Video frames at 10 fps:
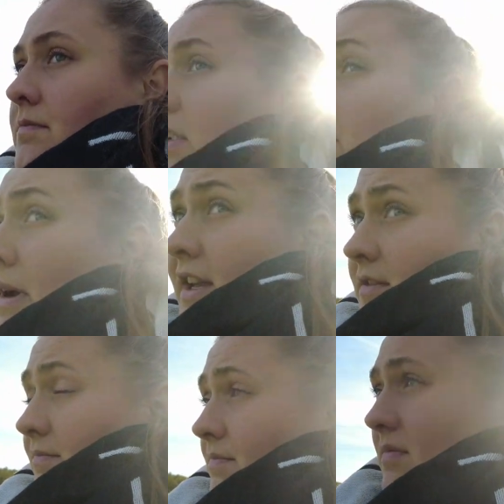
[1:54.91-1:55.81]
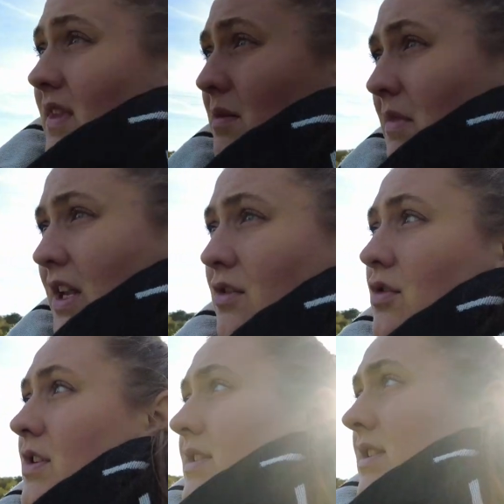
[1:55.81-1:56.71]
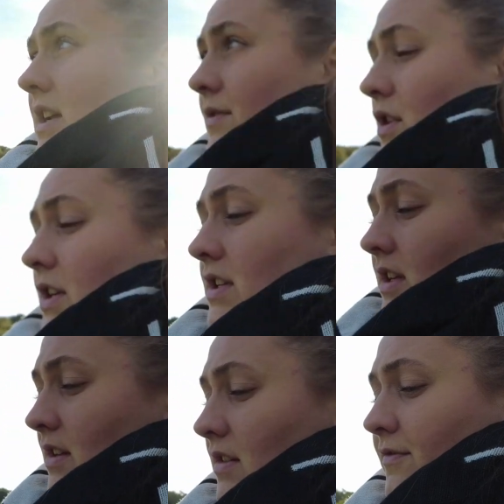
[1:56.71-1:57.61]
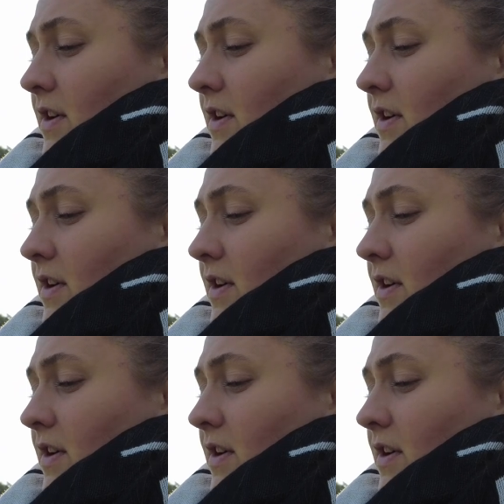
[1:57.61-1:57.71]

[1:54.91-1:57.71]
Ich meine, meine Hunde sind da wirklich äh,